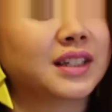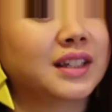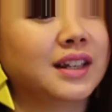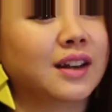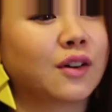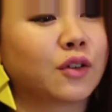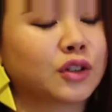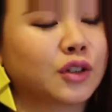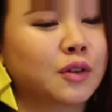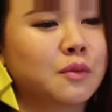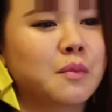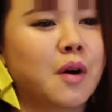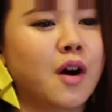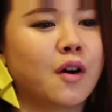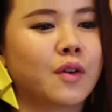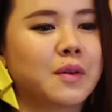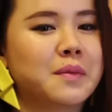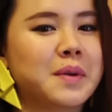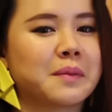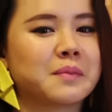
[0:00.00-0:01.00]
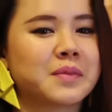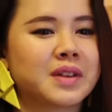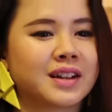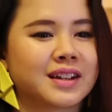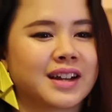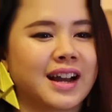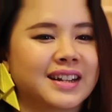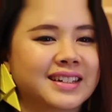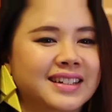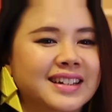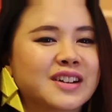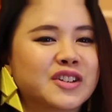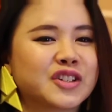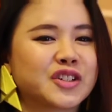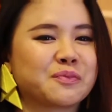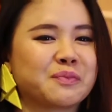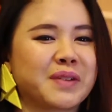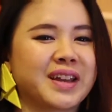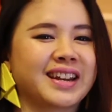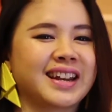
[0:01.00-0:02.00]
งทีเราก็ต้องมองว่าแบบการที่เรา
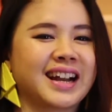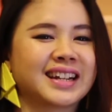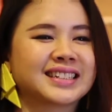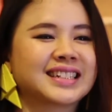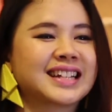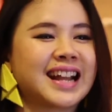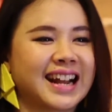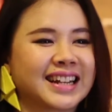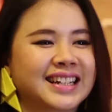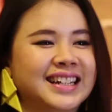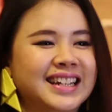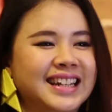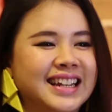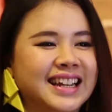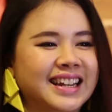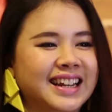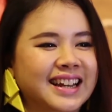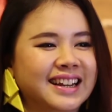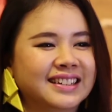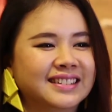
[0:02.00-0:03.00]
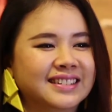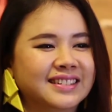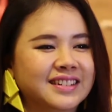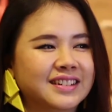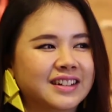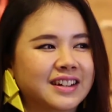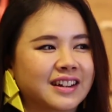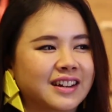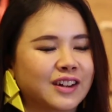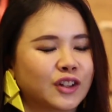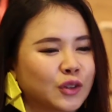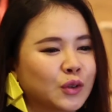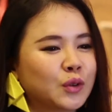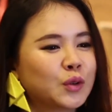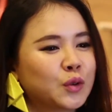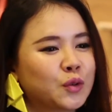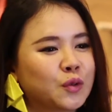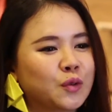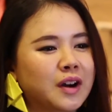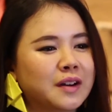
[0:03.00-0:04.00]
จะเป็นนักแสดงที่ดีเนี่ยเราต้อง
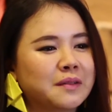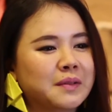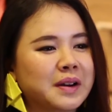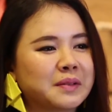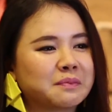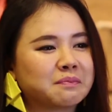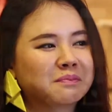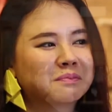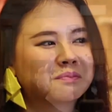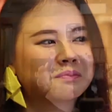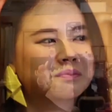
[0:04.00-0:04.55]
รู้ว่าแบบ